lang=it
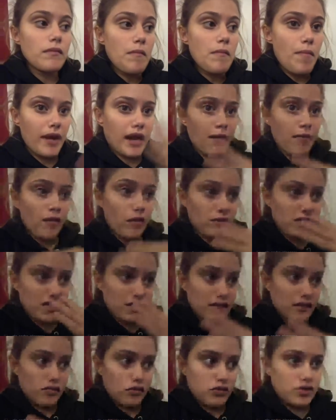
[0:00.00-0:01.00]
perché a me questa
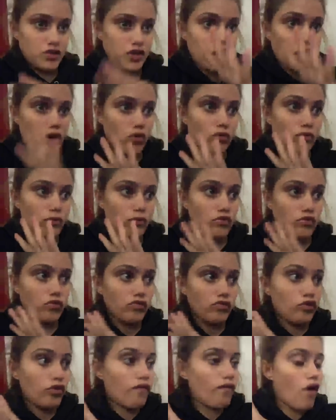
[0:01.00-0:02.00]
situazione non, non,
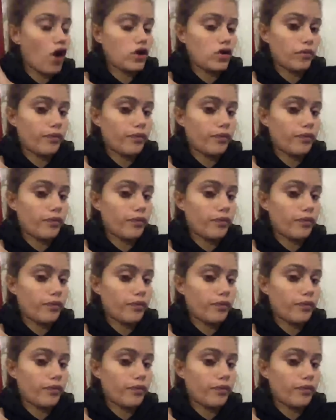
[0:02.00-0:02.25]
non voglio